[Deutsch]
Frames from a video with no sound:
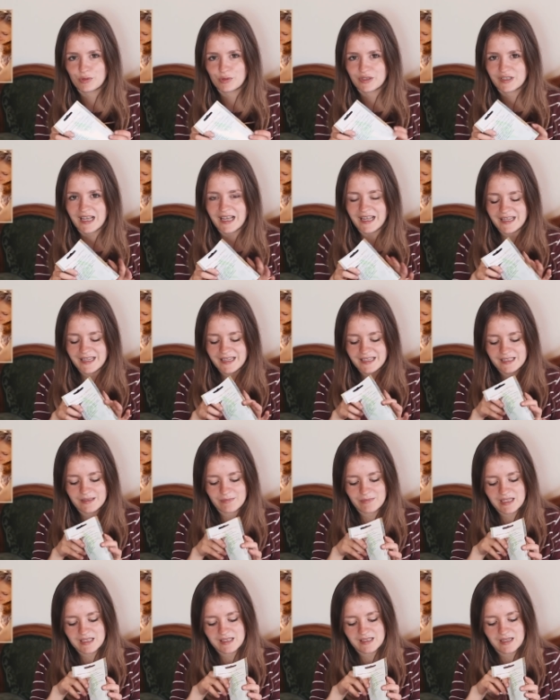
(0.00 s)
gezeigt,
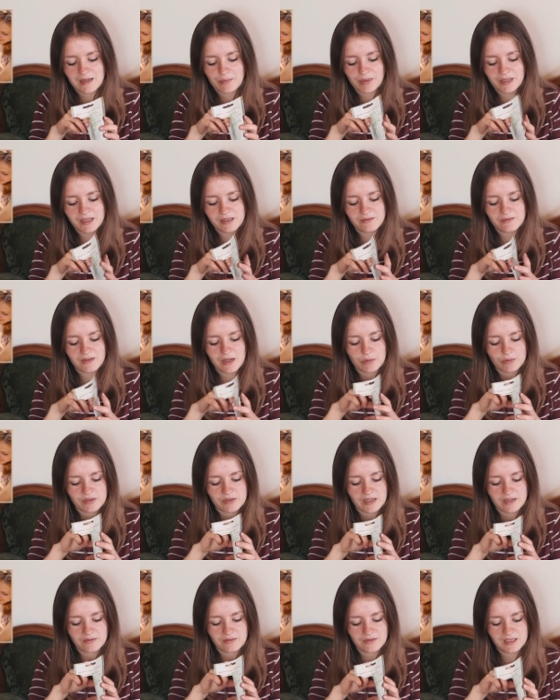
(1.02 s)
im letzten
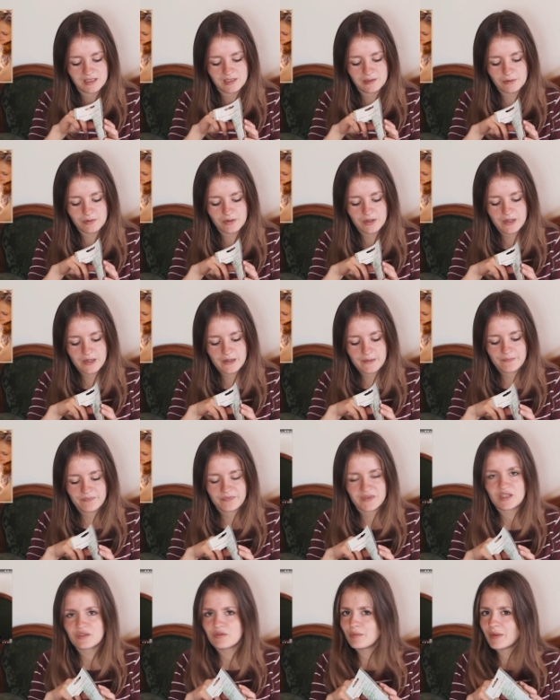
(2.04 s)
April-Aussaaten-Video,
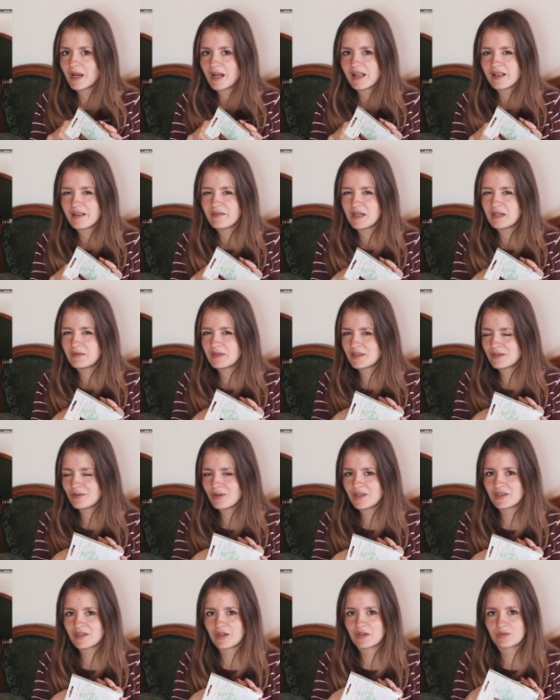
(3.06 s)
dass wir mal etwas
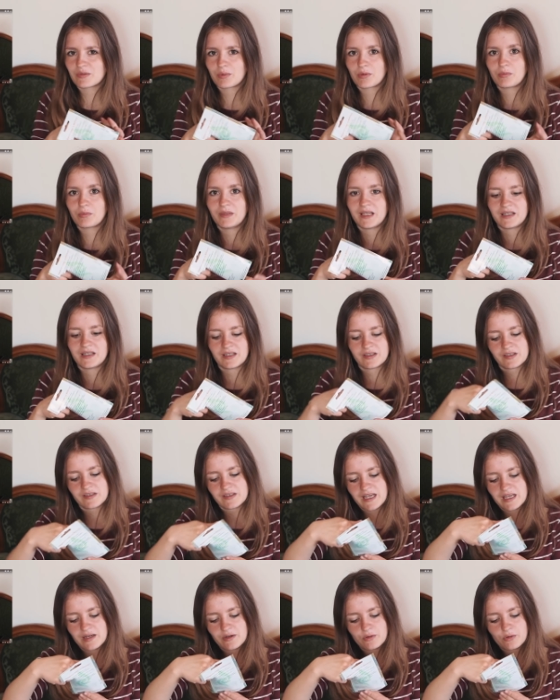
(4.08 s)
Neues ausprobieren. Das
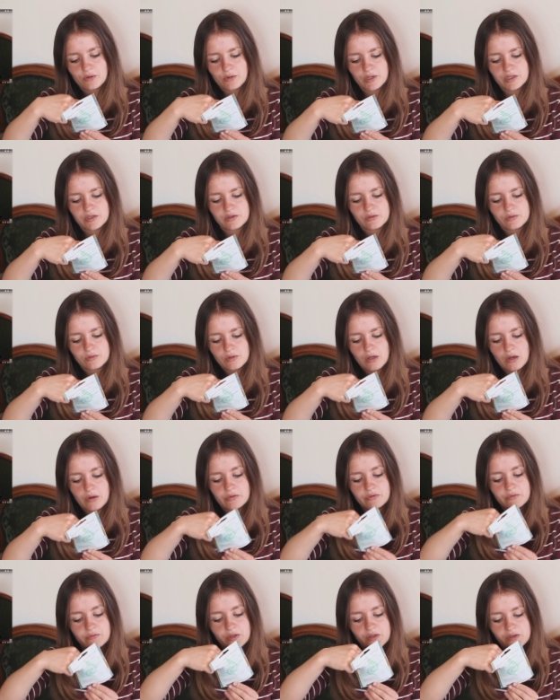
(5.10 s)
ist eine Kreuzung
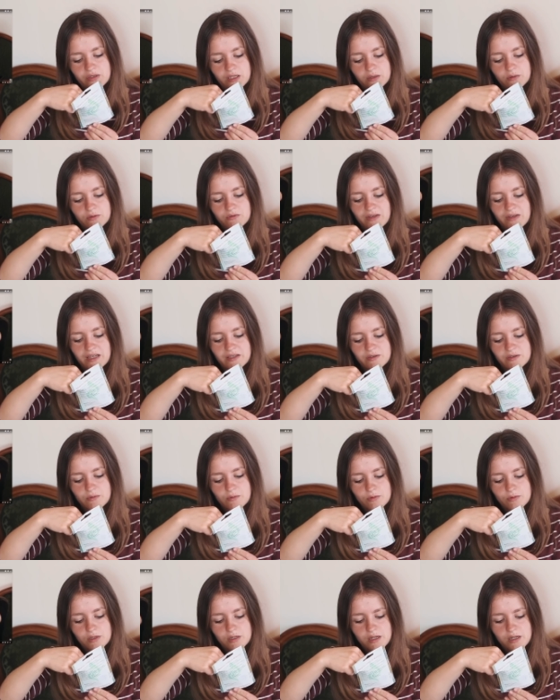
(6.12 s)
aus Wirsing und
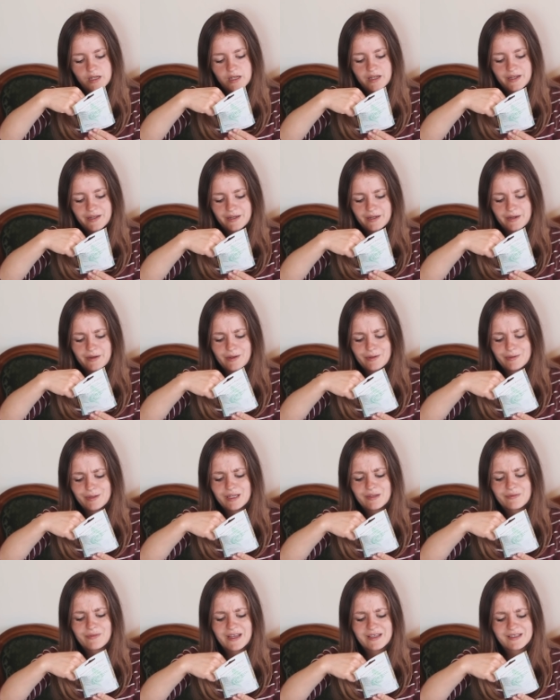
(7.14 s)
Weißkohl.
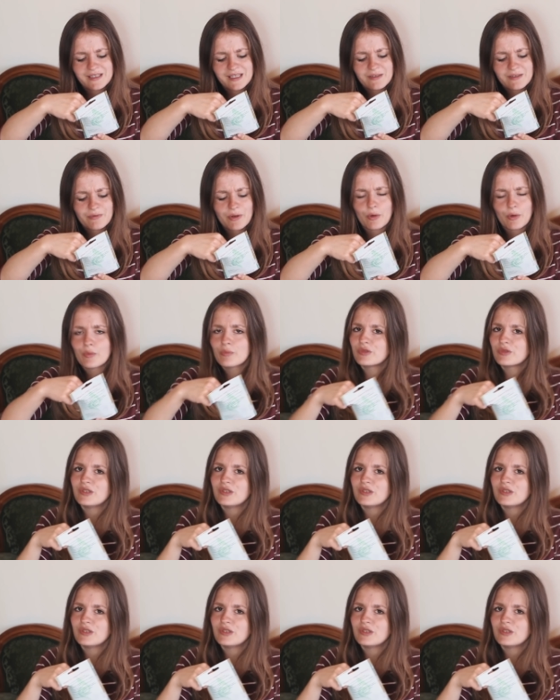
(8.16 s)
Ich weiß nicht, warum